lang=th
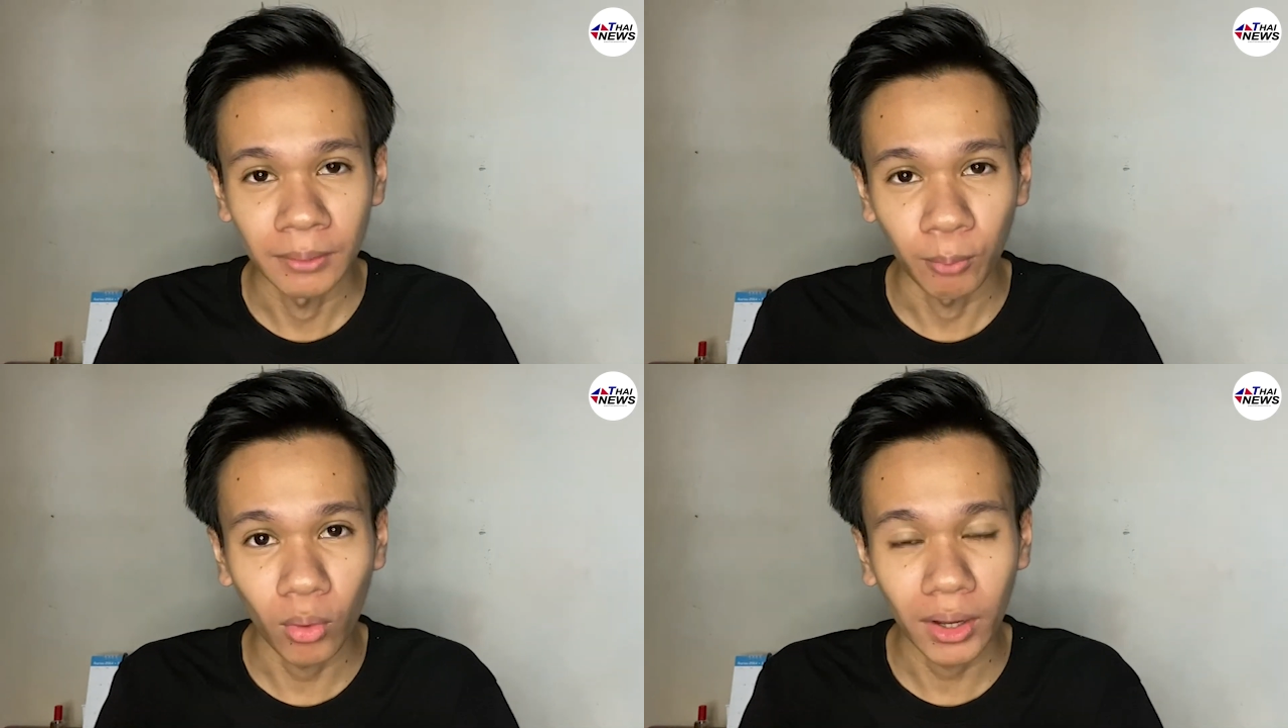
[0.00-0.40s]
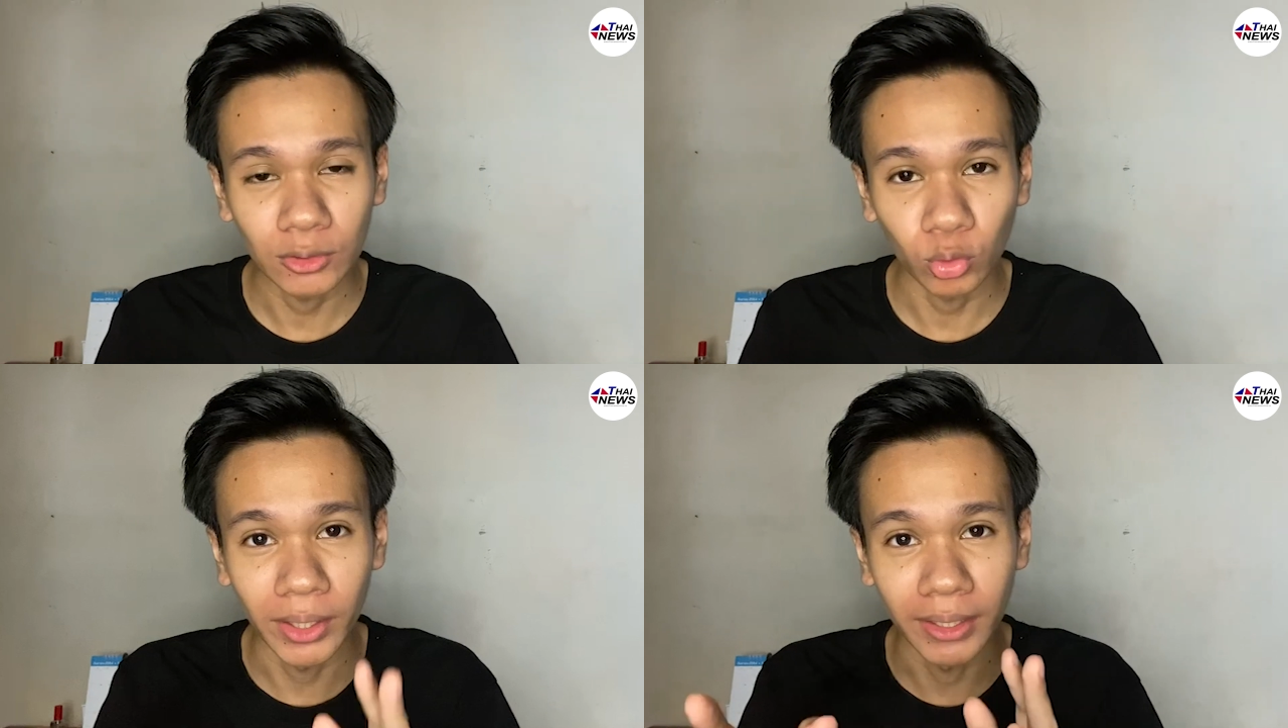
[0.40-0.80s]
เพราะว่า
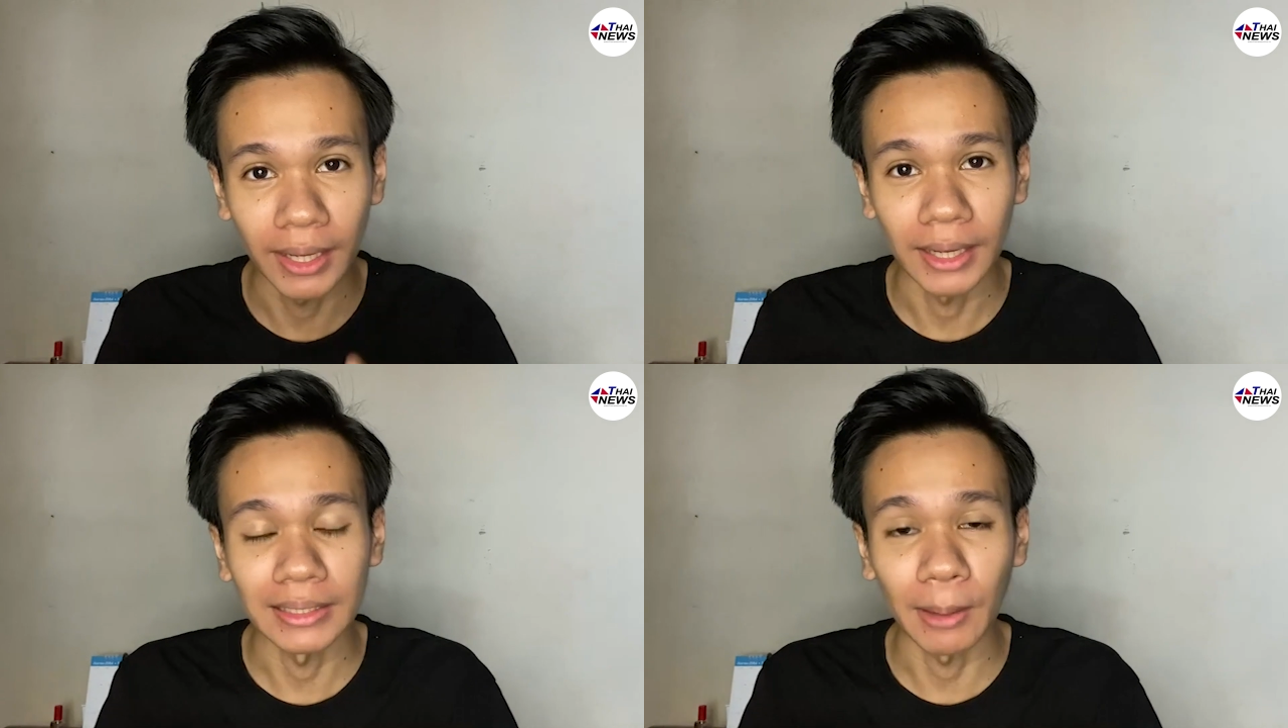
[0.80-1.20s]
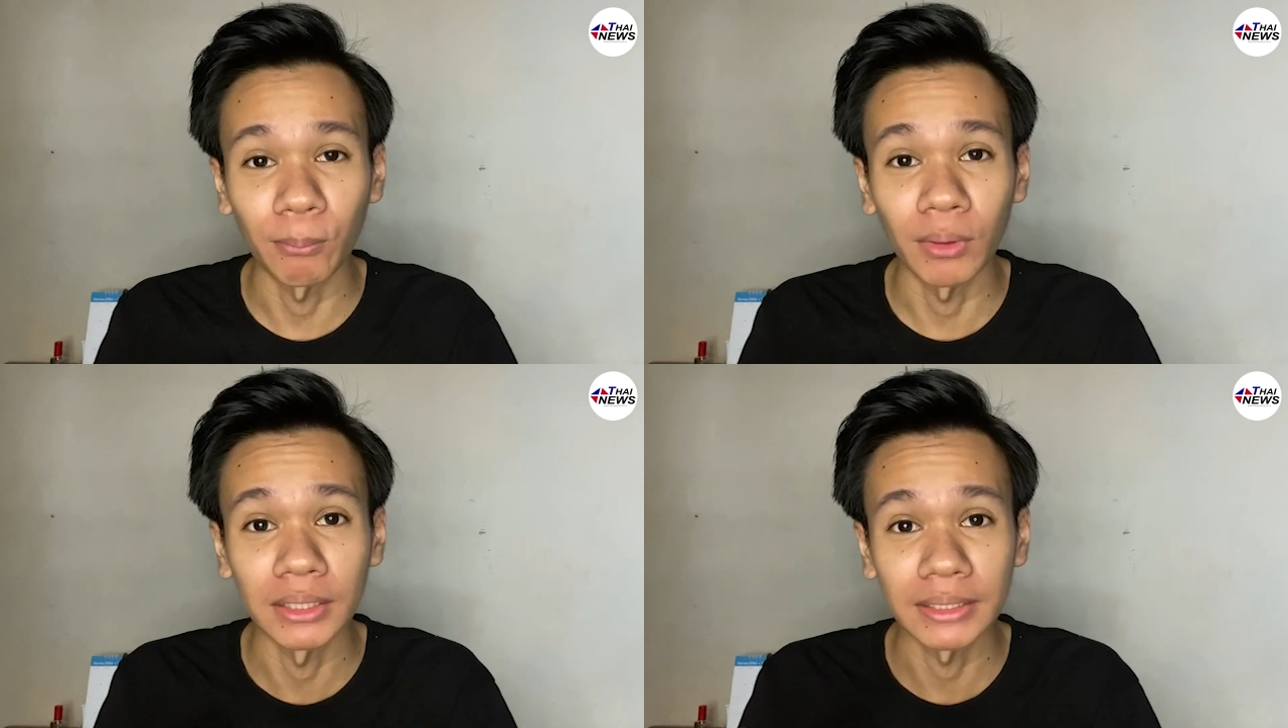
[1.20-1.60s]
ตัวเองเนี่ย
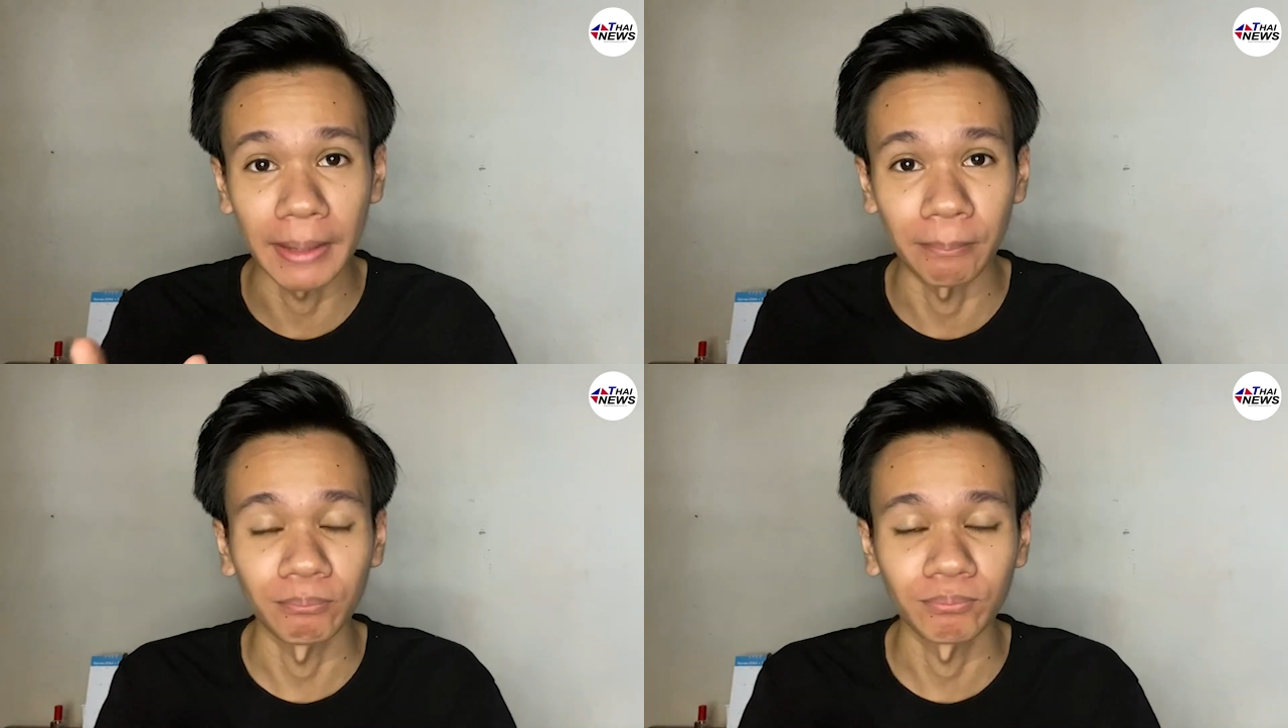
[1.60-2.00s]
นำเงินเก็บ